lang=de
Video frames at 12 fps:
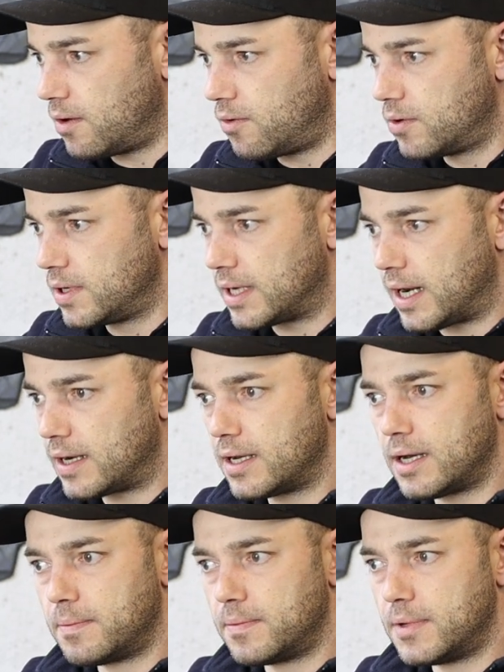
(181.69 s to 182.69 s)
Unter
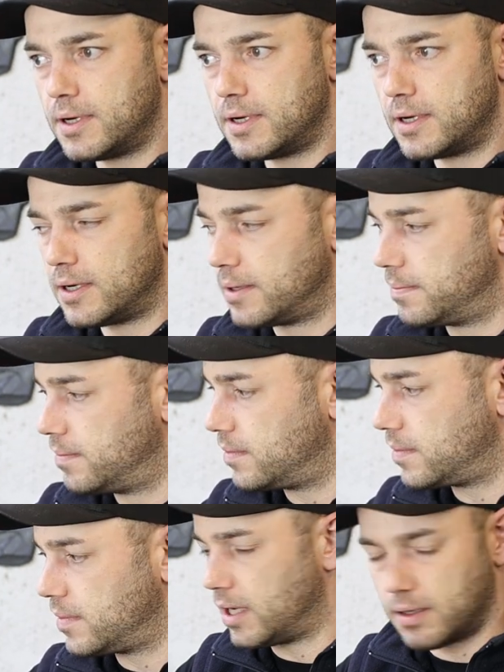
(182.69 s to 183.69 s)
anderem, ähm,
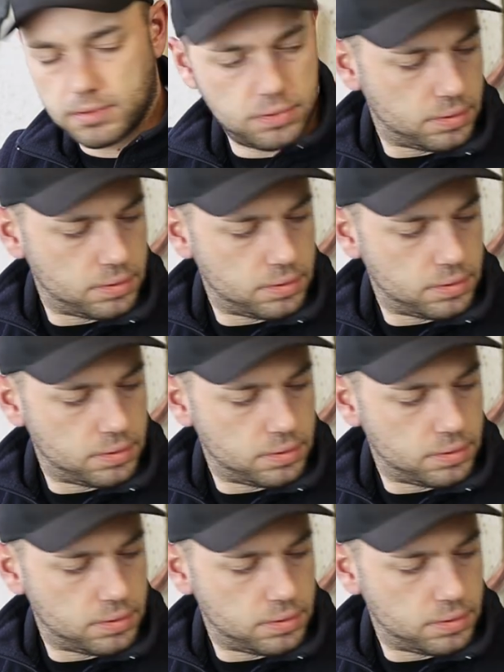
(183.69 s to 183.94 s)
ja,